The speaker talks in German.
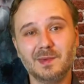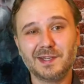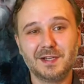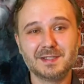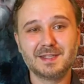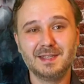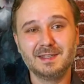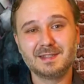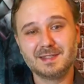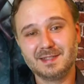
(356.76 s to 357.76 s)
man als,
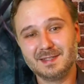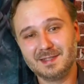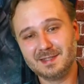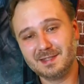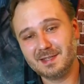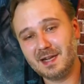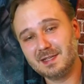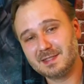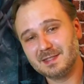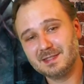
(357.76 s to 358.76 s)
es, äh,
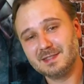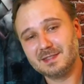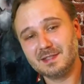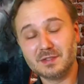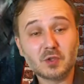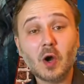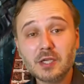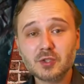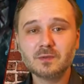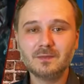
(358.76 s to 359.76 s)
als
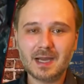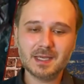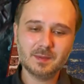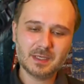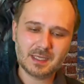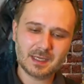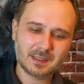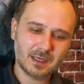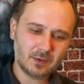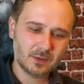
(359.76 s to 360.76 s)
Enttäuschung wahrnehmen. Ich
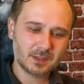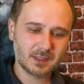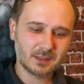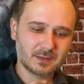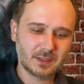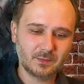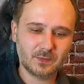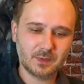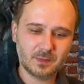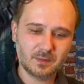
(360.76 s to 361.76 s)
hatte auch dann so im,
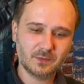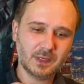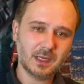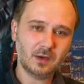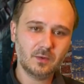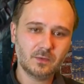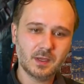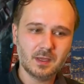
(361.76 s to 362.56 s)
im, im Verlauf